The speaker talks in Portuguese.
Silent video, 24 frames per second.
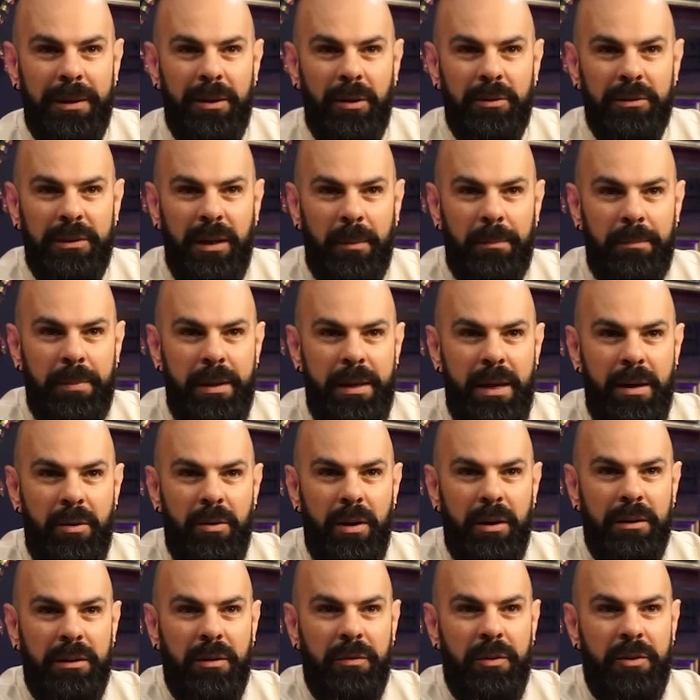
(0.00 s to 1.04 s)
para dar um tapinha,
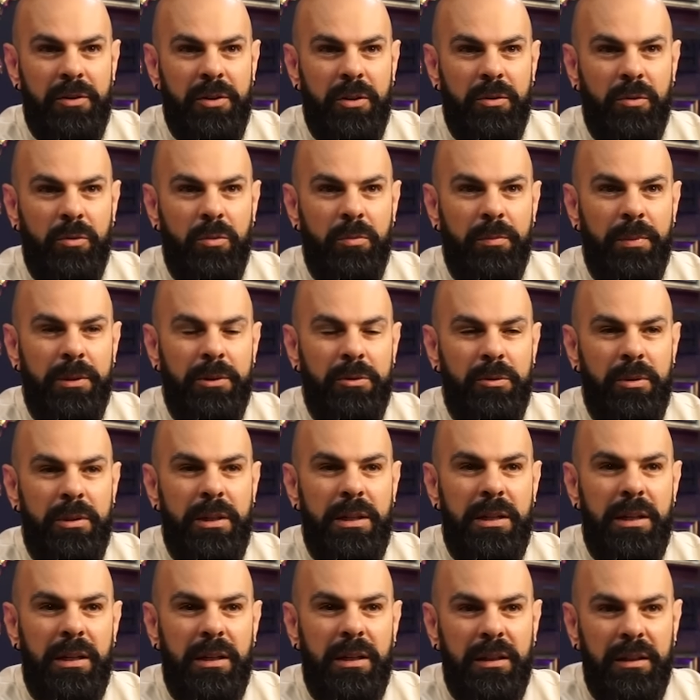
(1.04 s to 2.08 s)
agora tá fechando com
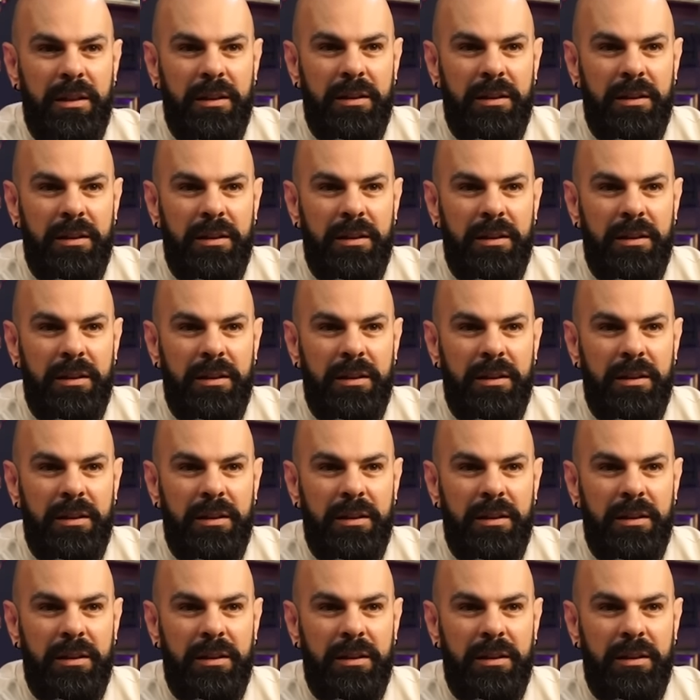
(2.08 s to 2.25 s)
panturrilha.